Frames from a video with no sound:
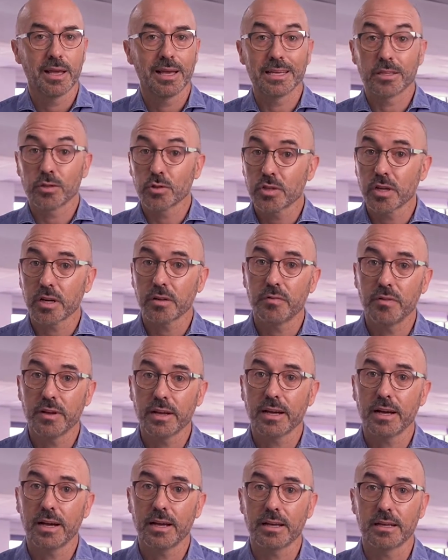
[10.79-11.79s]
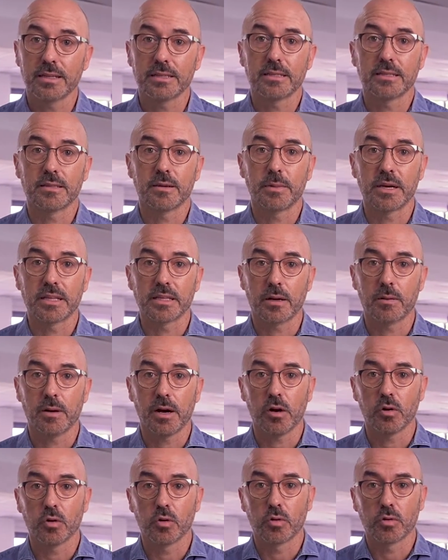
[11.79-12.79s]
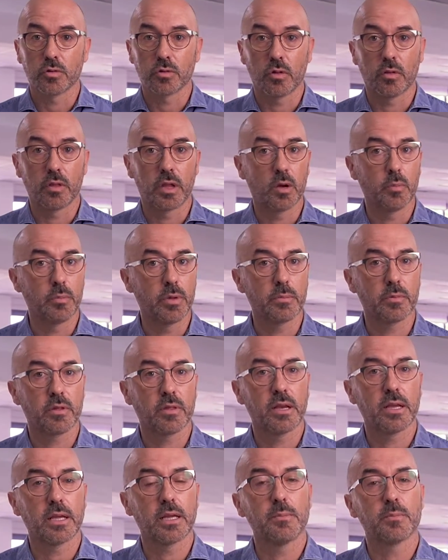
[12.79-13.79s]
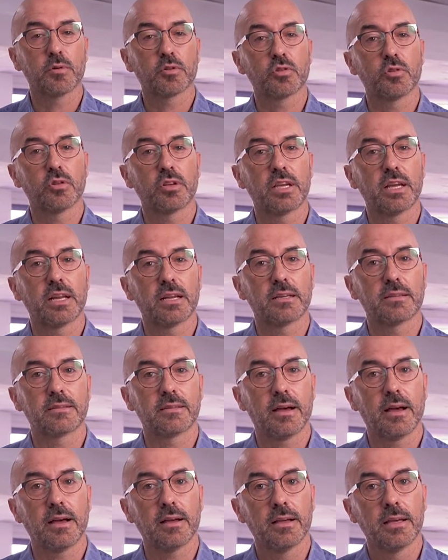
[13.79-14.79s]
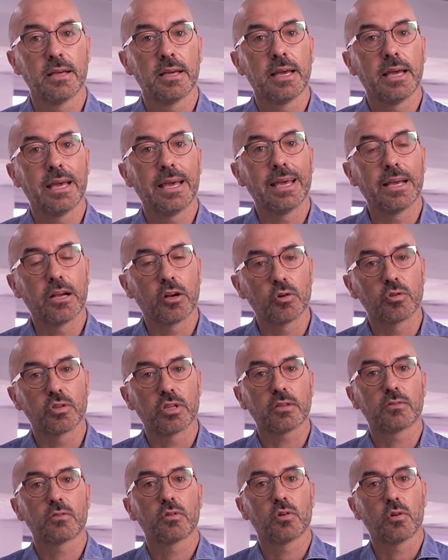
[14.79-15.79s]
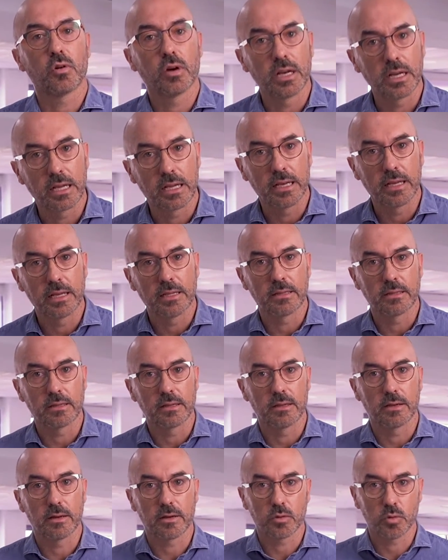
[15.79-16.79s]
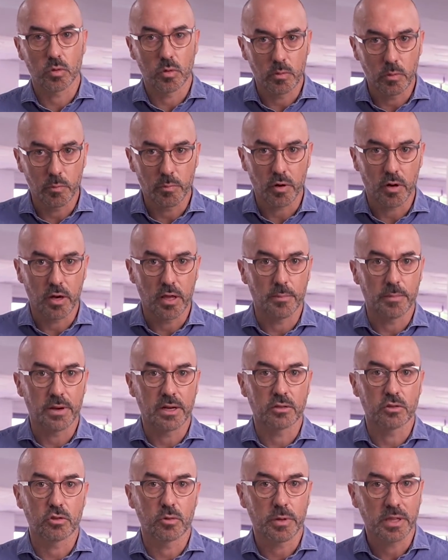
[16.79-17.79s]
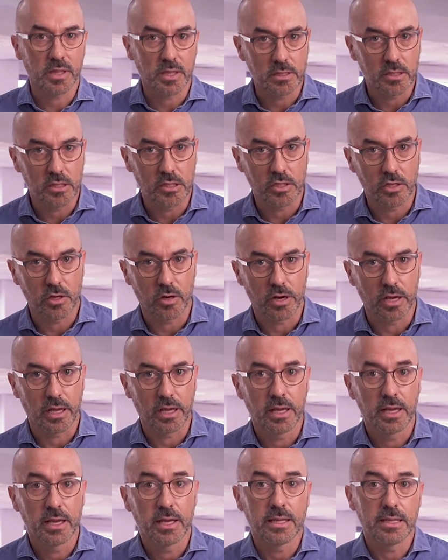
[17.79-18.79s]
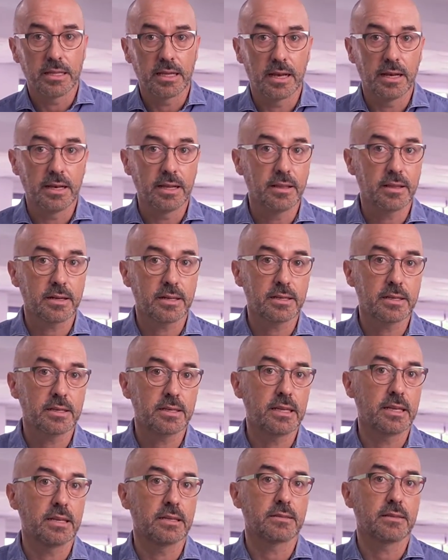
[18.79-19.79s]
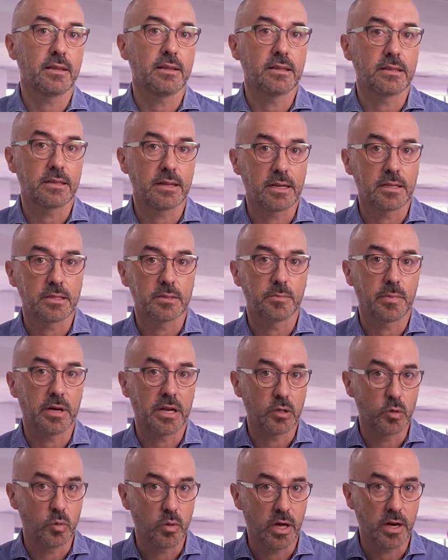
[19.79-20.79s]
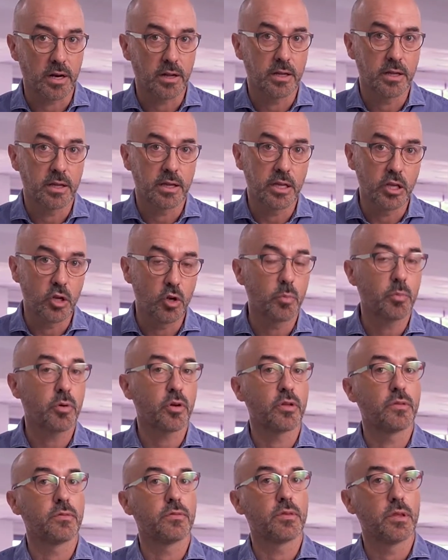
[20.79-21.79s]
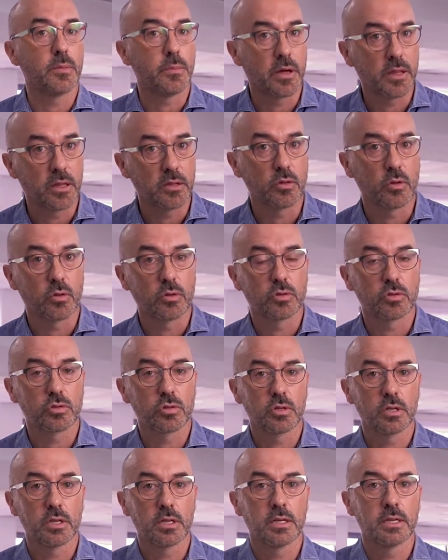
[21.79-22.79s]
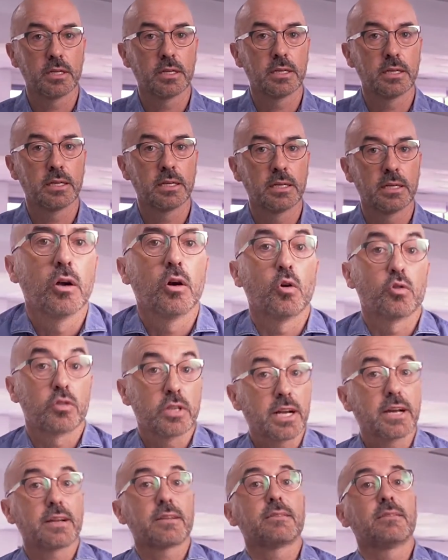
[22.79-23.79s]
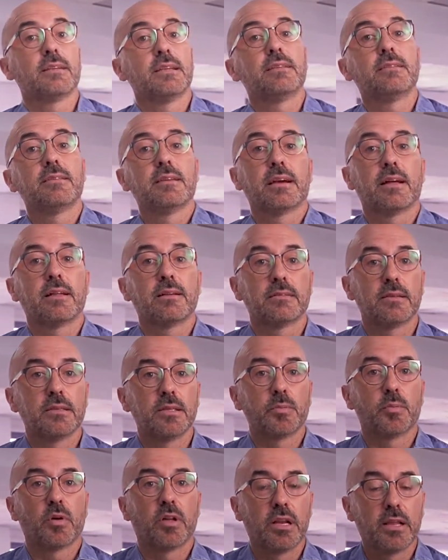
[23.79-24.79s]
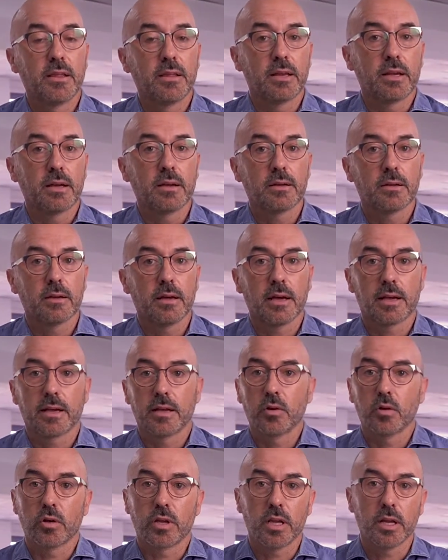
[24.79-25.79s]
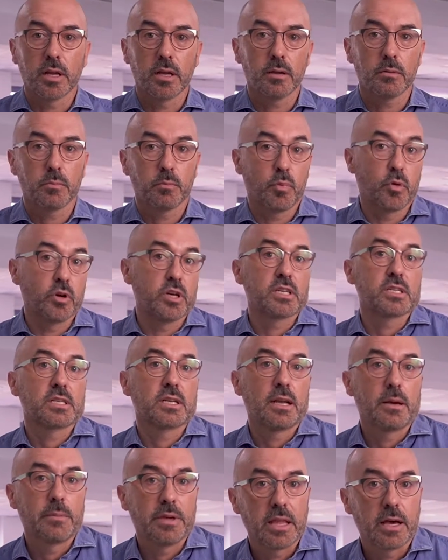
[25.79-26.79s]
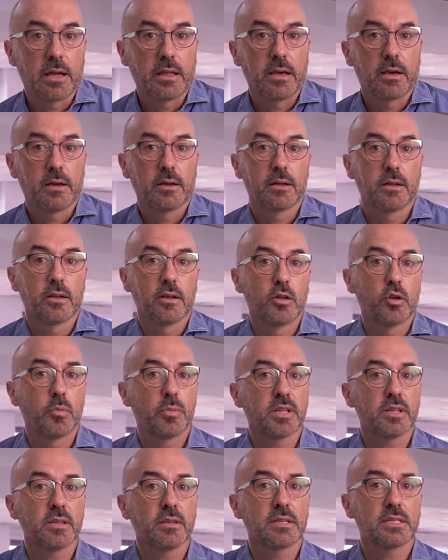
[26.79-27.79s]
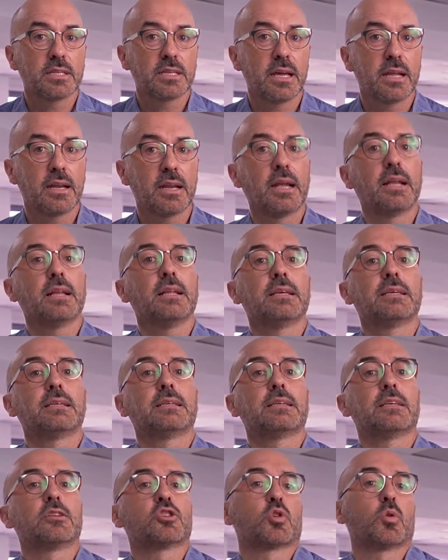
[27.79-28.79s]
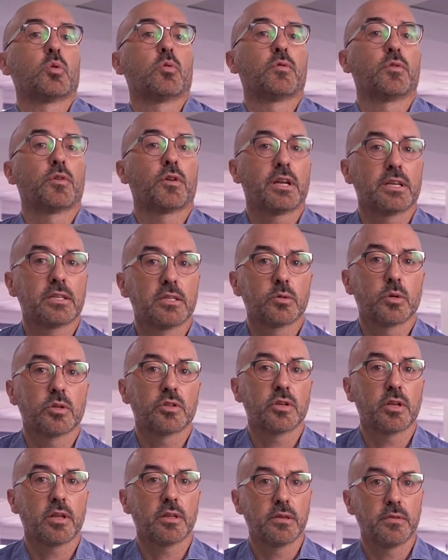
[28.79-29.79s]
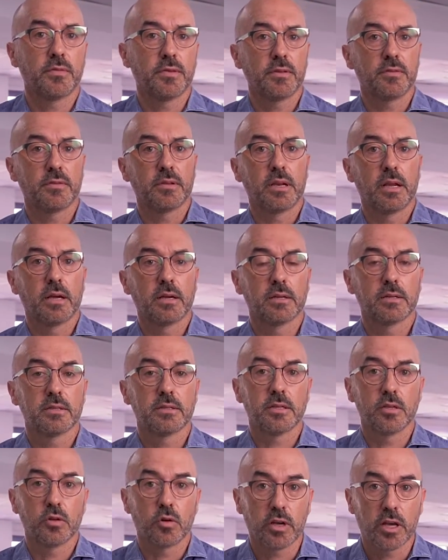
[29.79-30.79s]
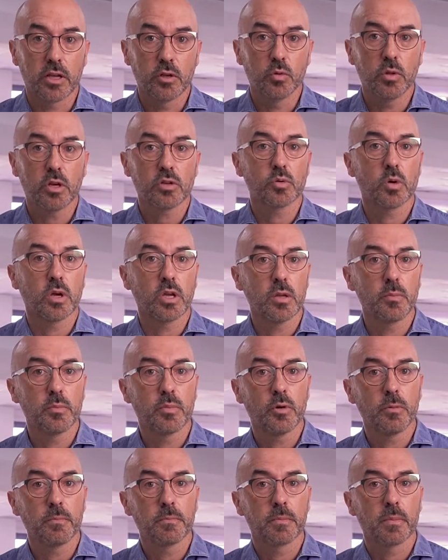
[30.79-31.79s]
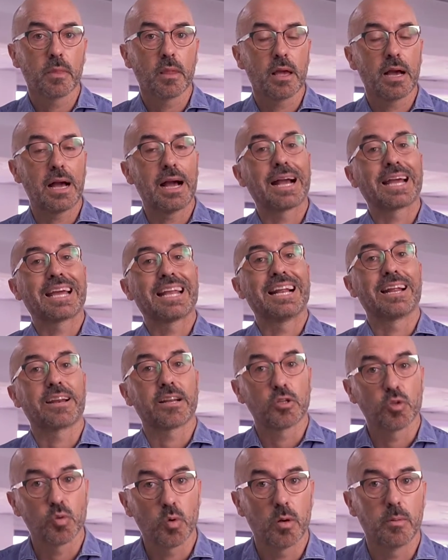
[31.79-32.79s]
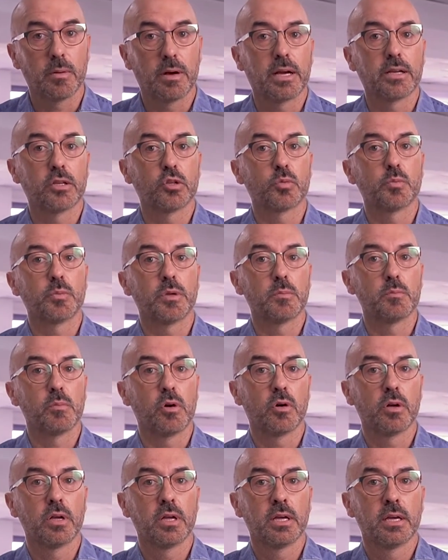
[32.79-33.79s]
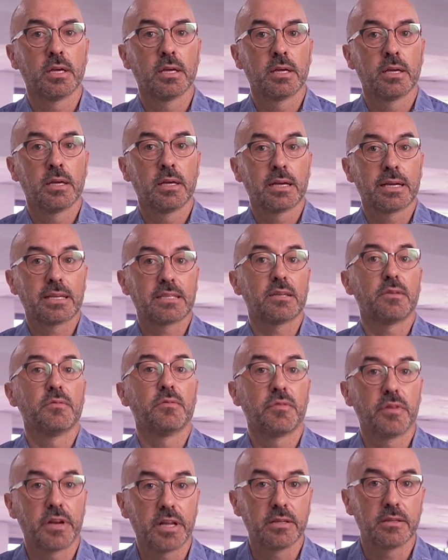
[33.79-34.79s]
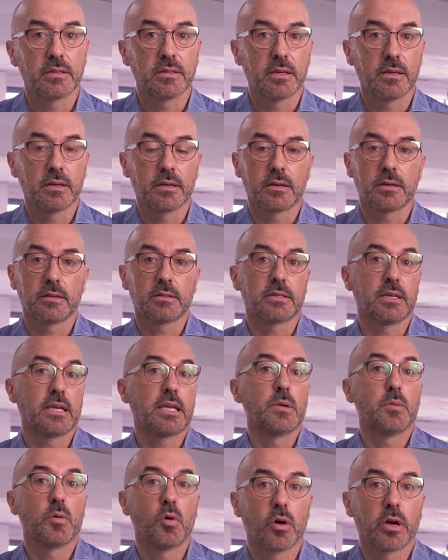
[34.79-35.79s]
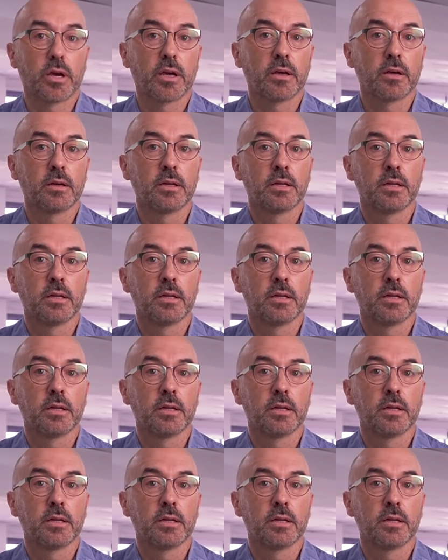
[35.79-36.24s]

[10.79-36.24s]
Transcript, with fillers: Esto se refleja en el sistema de trabajo, donde los miembros del equipo son quienes están en contacto con el cliente, resuelven problemas, toman decisiones y el líder es quien está detrás para ayudar y no por encima de todos. Otra característica de este tipo de líderes es que no quiere ponerse la medalla, no pretende ser él quien solucione las situaciones difíciles, sino que ayude a su equipo a que las resuelvan ellos mismos, que se enfrenten, que se equivoquen.